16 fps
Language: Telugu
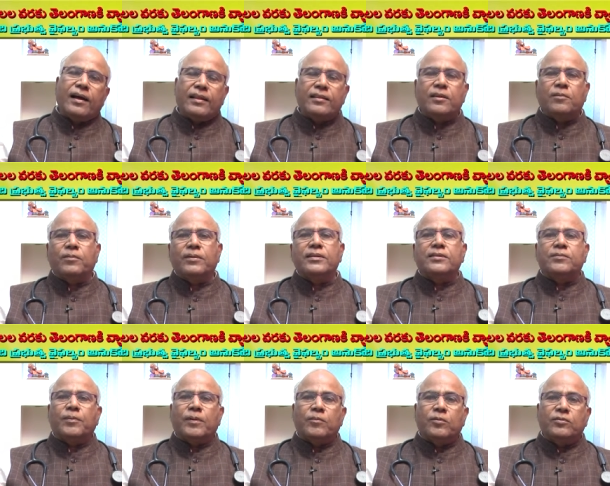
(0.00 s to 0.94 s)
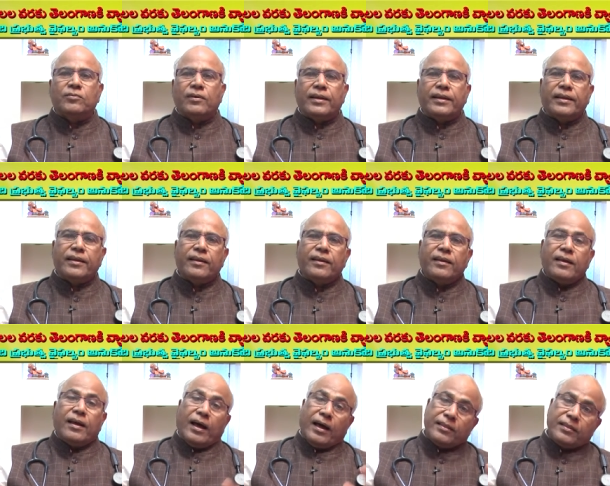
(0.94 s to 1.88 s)
ఆంధ్రప్రదేశ్ ప్రభుత్వానికి
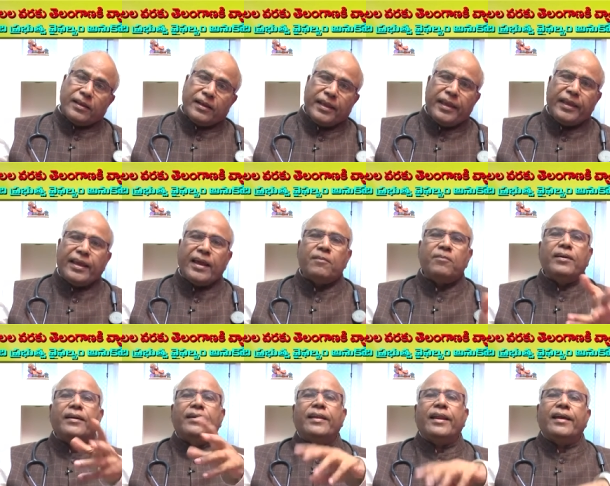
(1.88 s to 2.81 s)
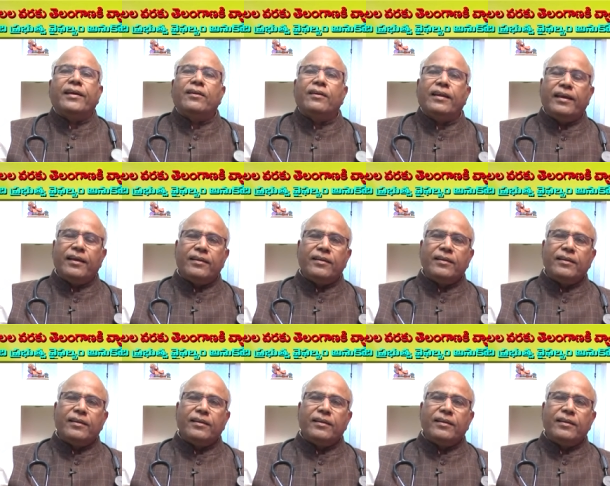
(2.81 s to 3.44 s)
అందరికీ క్యాబినెట్ ర్యాంకులే